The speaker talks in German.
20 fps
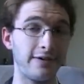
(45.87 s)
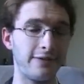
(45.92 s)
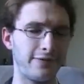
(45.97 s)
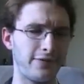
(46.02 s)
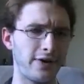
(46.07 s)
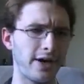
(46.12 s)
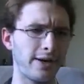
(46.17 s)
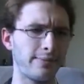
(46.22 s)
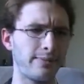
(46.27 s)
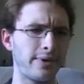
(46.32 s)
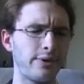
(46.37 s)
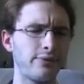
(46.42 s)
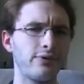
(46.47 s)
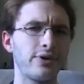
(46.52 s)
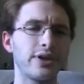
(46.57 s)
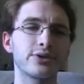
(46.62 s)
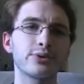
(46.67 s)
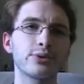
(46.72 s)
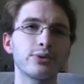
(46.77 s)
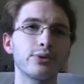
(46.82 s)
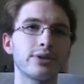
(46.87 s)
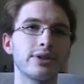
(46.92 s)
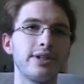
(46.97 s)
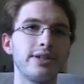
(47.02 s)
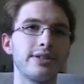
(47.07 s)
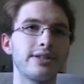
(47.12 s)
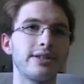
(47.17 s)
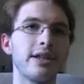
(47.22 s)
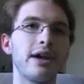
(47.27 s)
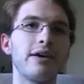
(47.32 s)
Firmen versucht,
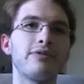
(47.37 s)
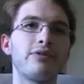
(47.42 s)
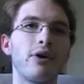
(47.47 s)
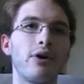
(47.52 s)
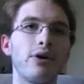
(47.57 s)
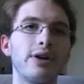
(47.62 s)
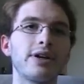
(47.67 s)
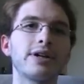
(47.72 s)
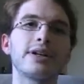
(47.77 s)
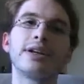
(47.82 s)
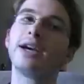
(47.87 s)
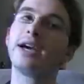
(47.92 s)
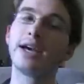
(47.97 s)
diesen Erfolg